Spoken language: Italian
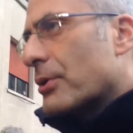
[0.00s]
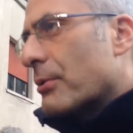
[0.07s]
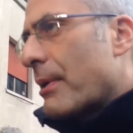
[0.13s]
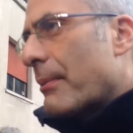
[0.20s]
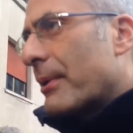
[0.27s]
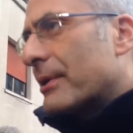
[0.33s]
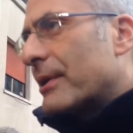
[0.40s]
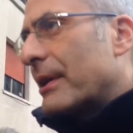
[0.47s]

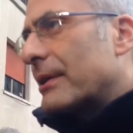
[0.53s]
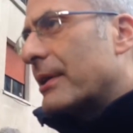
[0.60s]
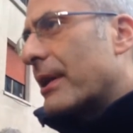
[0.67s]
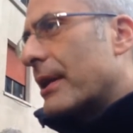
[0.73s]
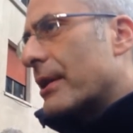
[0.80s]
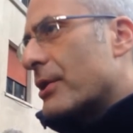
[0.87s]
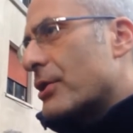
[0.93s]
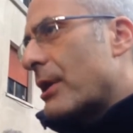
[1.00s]
dobbiamo
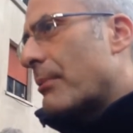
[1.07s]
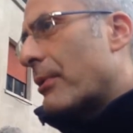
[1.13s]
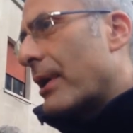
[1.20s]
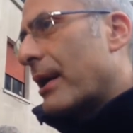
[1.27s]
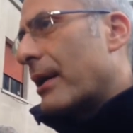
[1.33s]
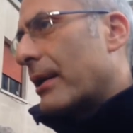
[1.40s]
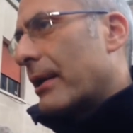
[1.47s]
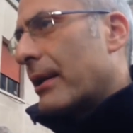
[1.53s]
attendere diciamo,
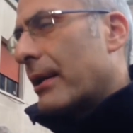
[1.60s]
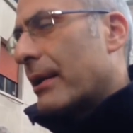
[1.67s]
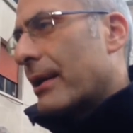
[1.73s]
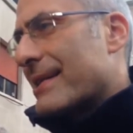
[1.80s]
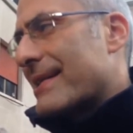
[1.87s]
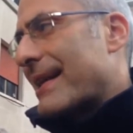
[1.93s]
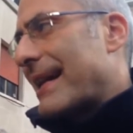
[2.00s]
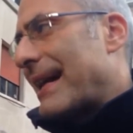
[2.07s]
la, la,
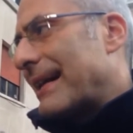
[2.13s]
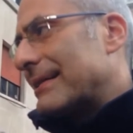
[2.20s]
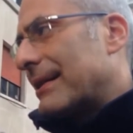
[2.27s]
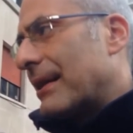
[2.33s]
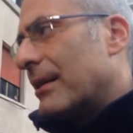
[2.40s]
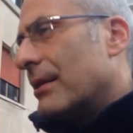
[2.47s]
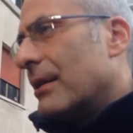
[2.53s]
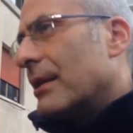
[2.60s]
la
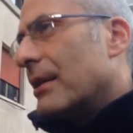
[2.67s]
serata,